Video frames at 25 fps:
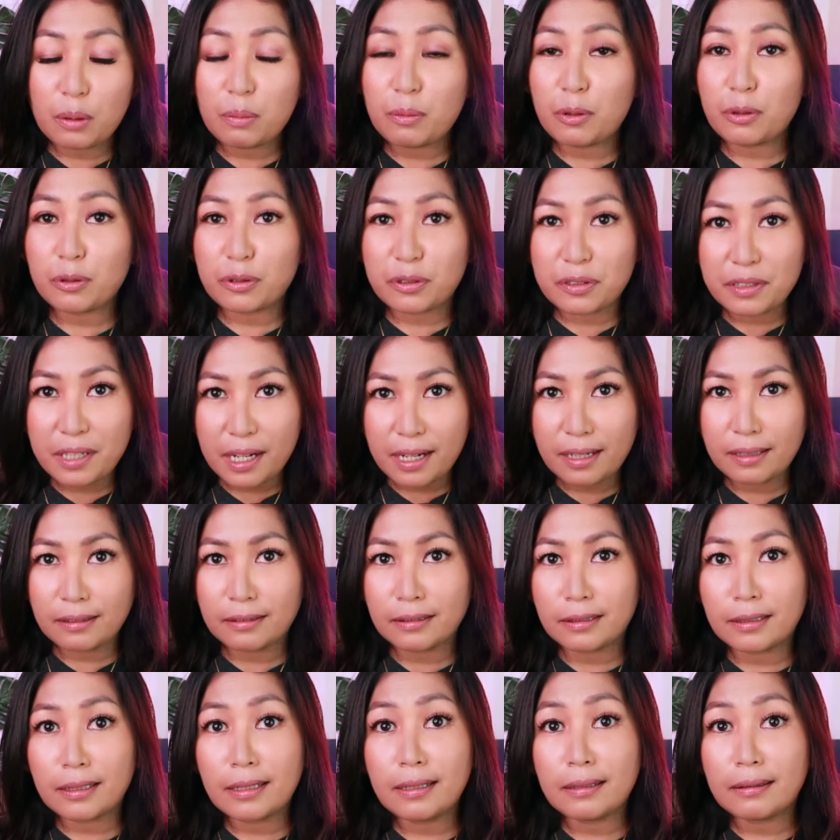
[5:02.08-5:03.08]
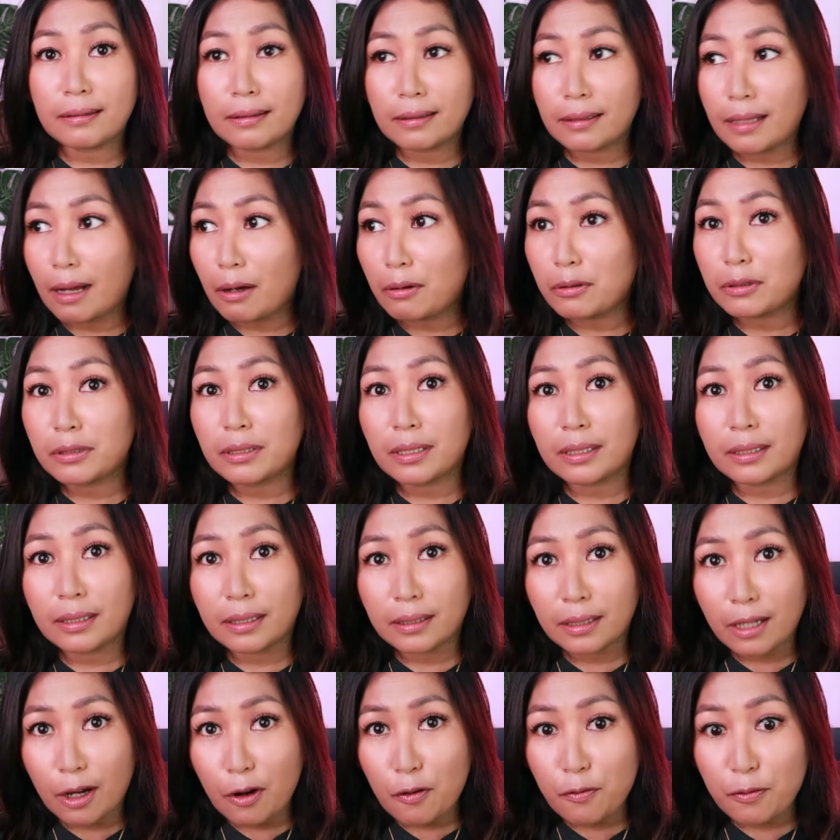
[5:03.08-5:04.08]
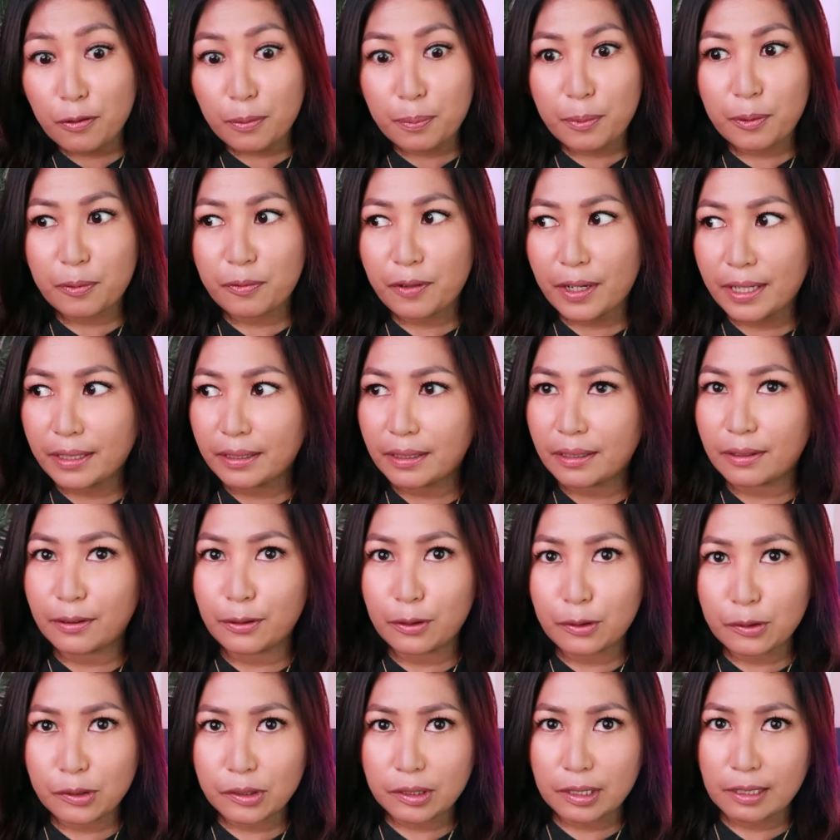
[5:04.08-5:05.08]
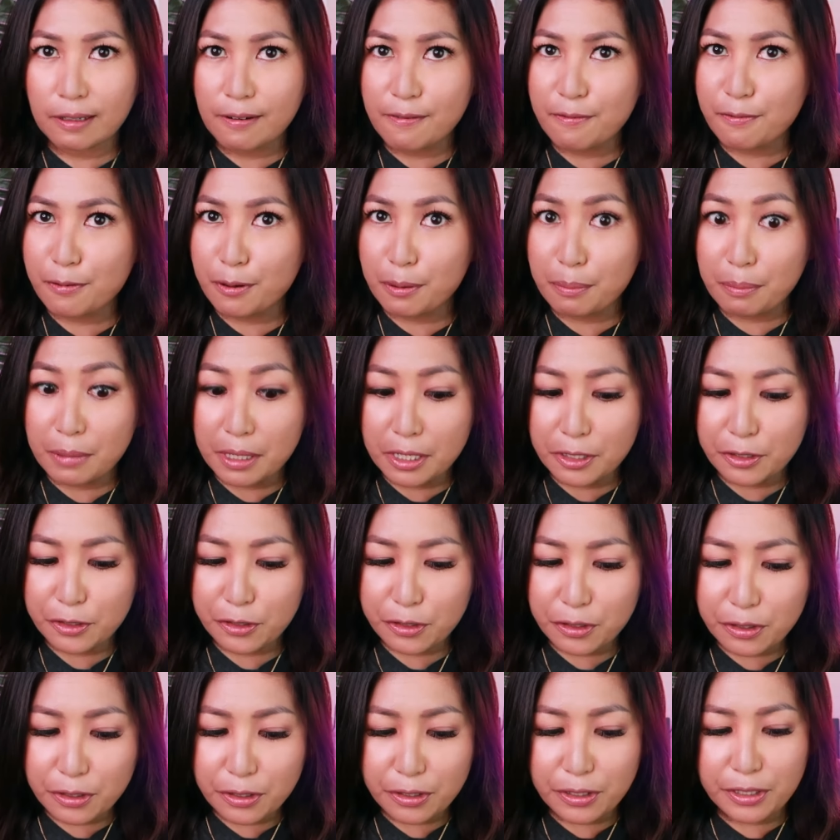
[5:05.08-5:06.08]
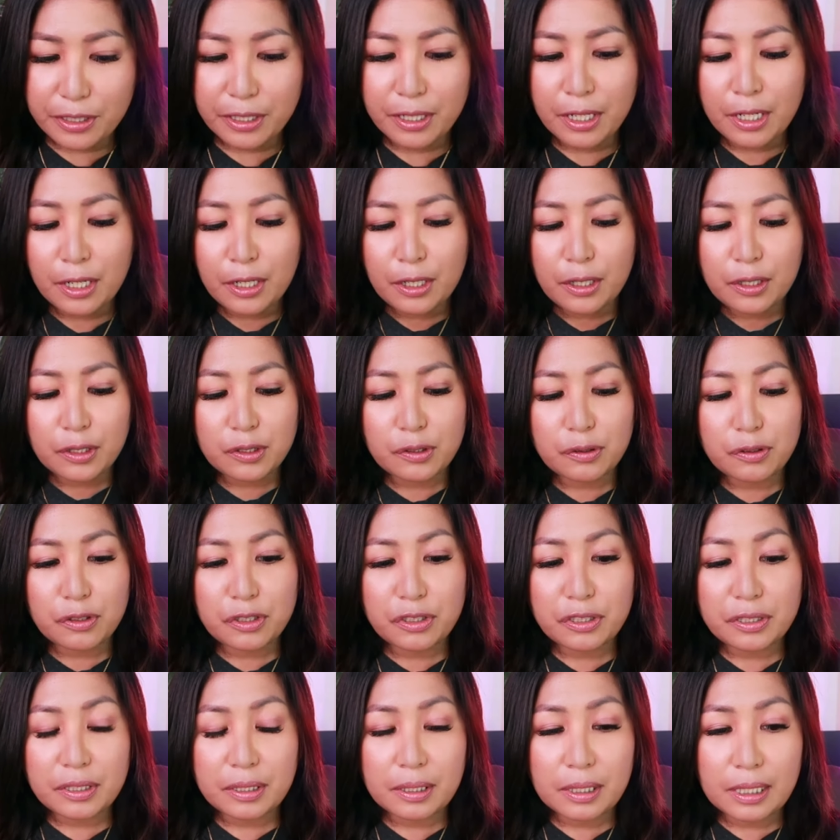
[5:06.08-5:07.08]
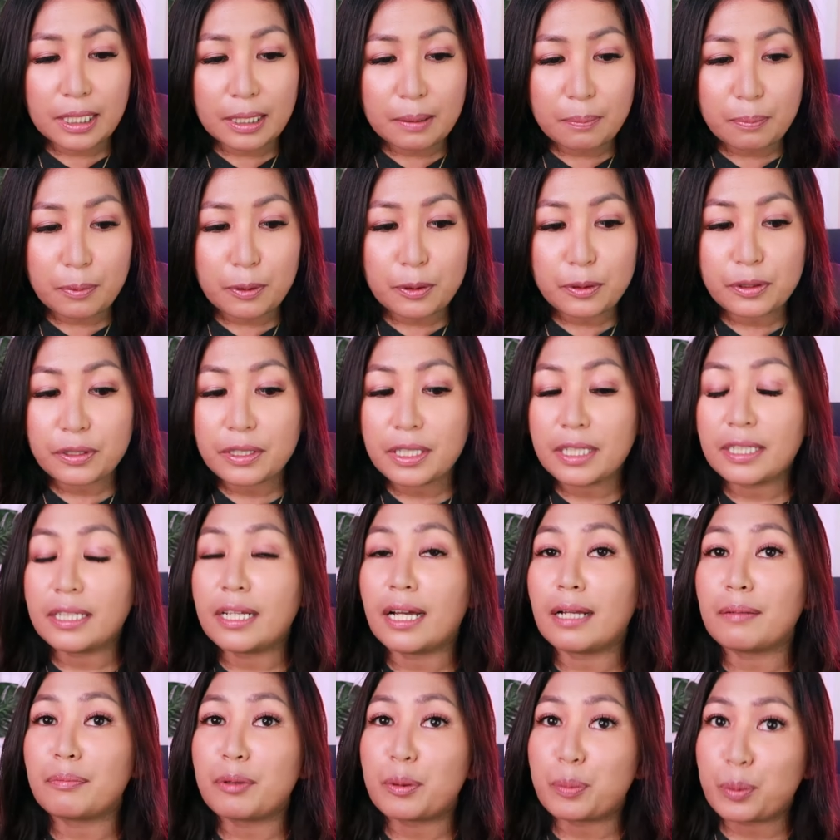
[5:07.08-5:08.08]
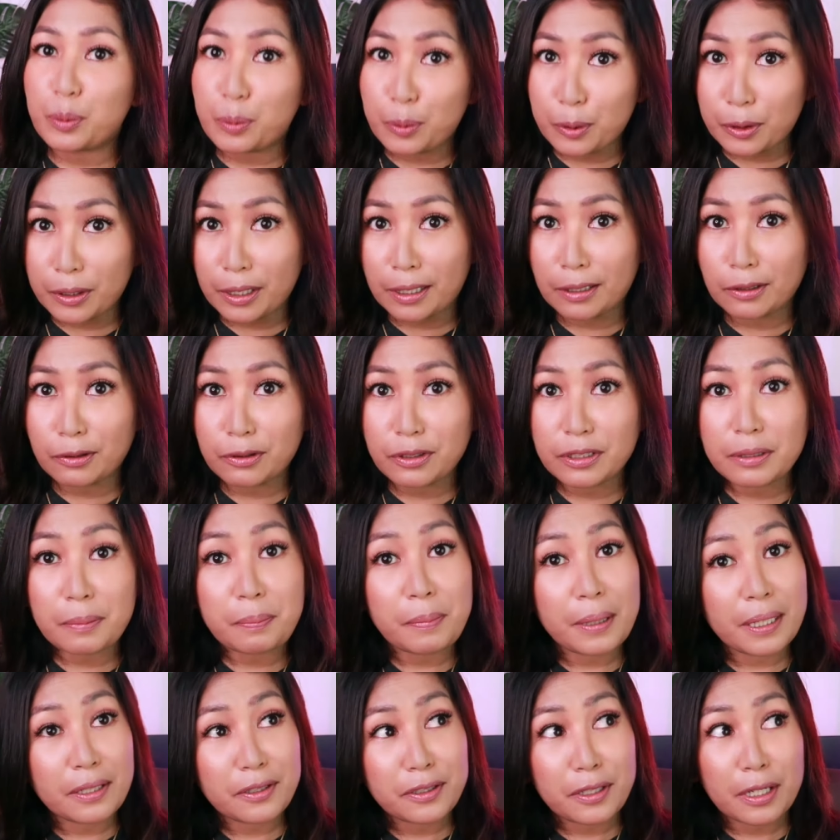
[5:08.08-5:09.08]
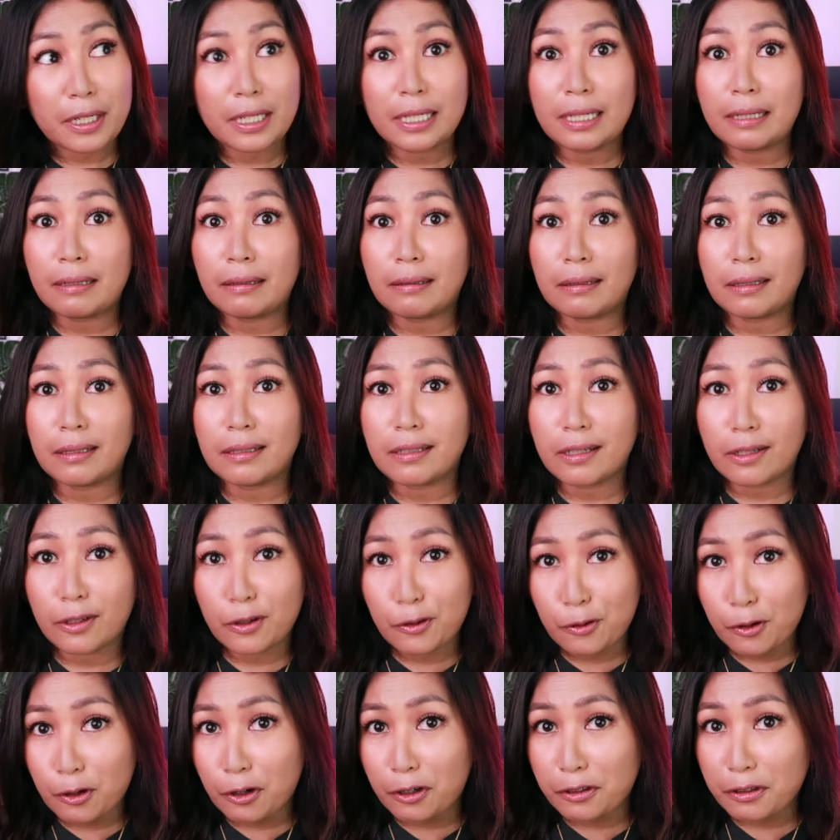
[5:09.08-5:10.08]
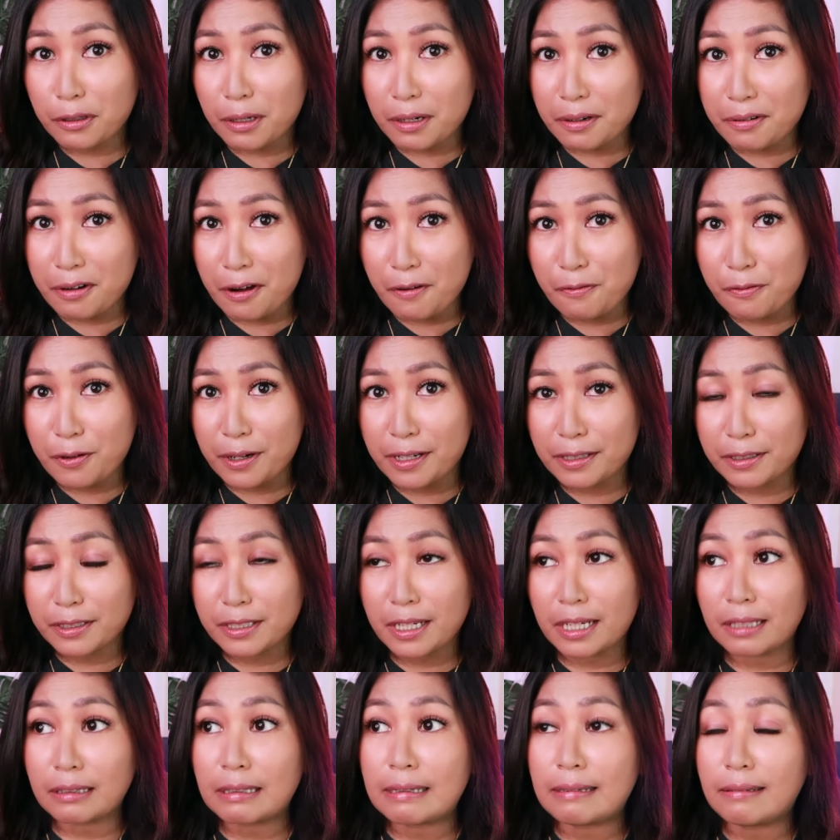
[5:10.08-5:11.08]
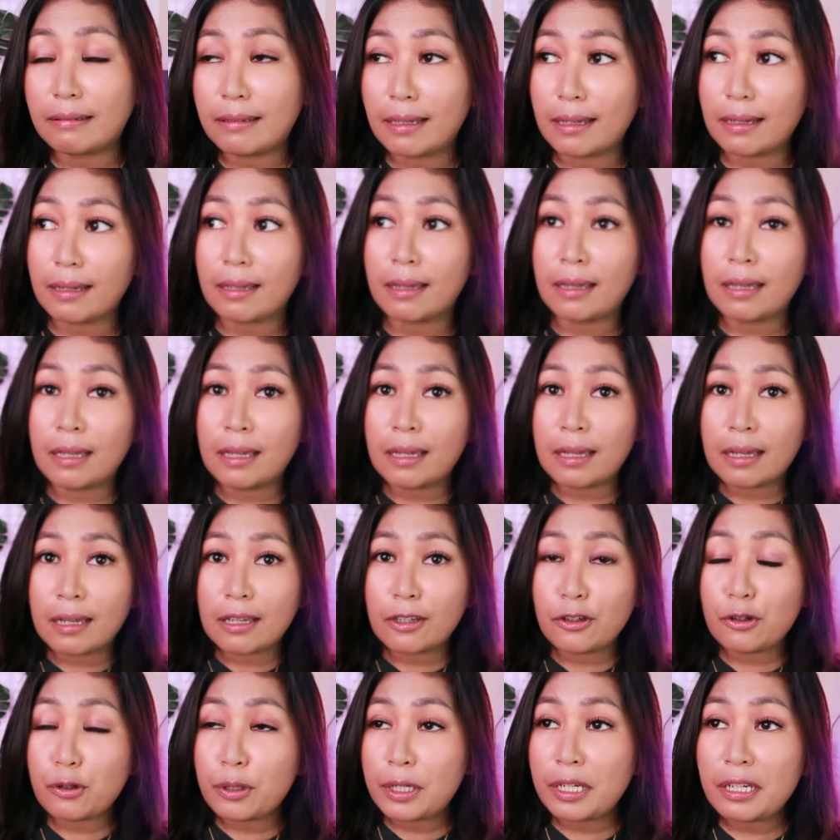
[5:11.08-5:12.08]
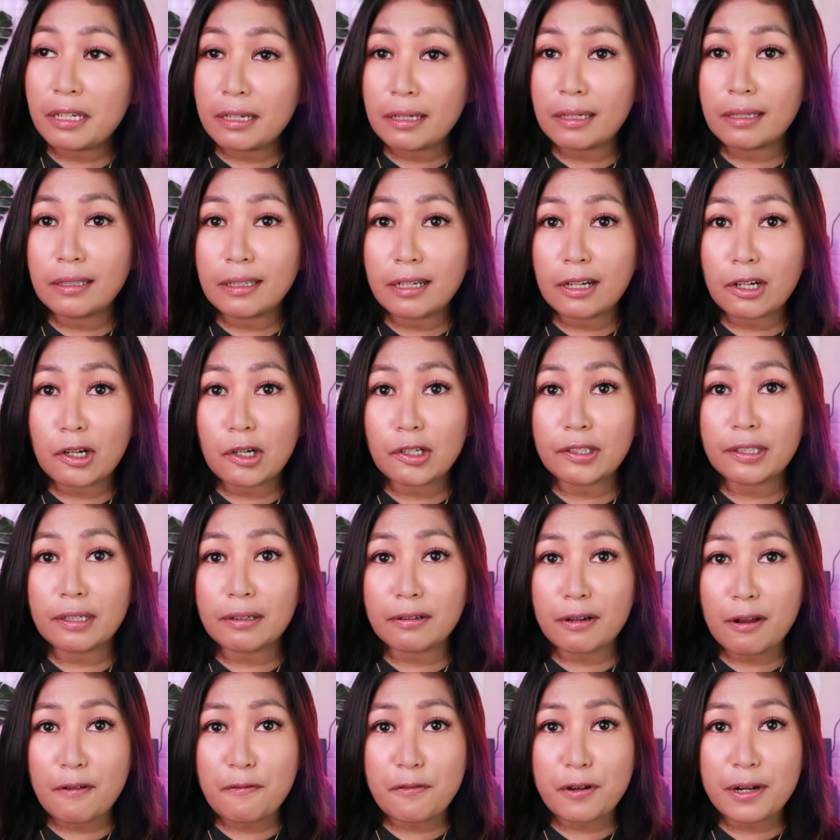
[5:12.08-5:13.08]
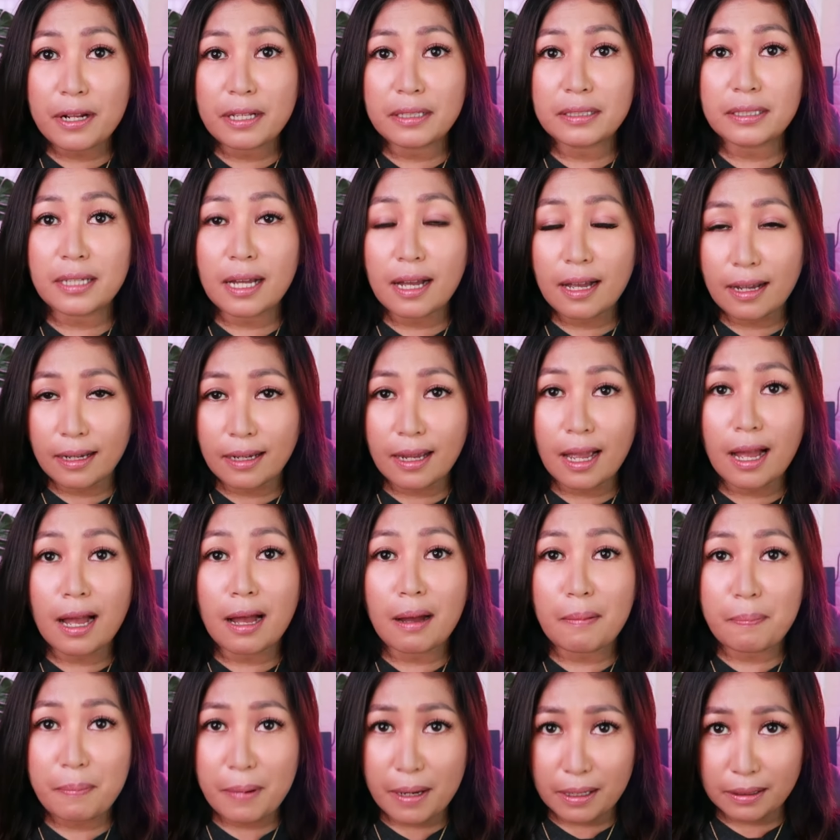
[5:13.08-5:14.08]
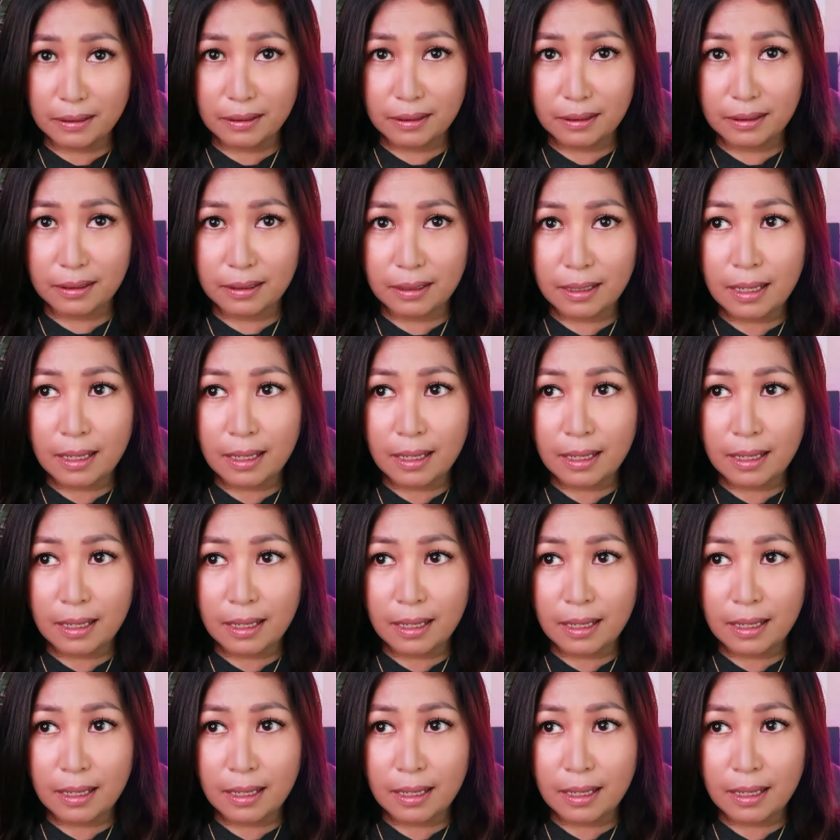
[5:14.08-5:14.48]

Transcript: almost done, 3,000 na daw for providing those information. So just click proceed at mapupunta ka dun sa page na hihingin niya yung contact reference At hindi, yung hihingin niyang contact reference ay apat.